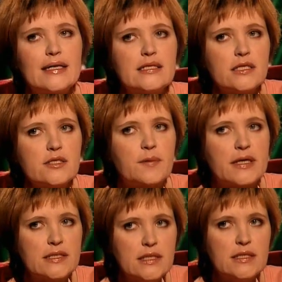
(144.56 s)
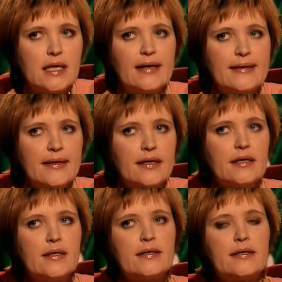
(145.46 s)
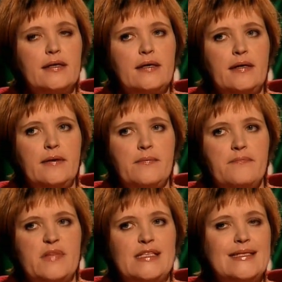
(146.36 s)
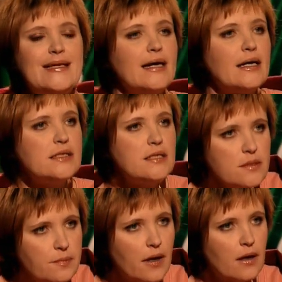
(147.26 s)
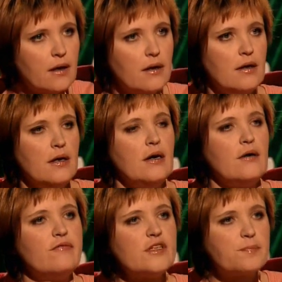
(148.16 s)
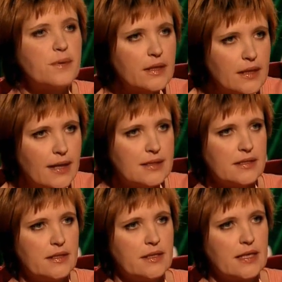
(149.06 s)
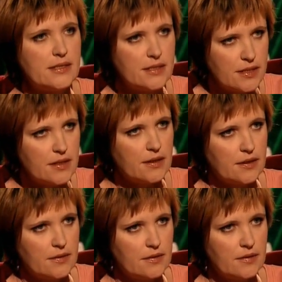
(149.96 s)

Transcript: хотела спросить о неких э, стереотипах восприятия России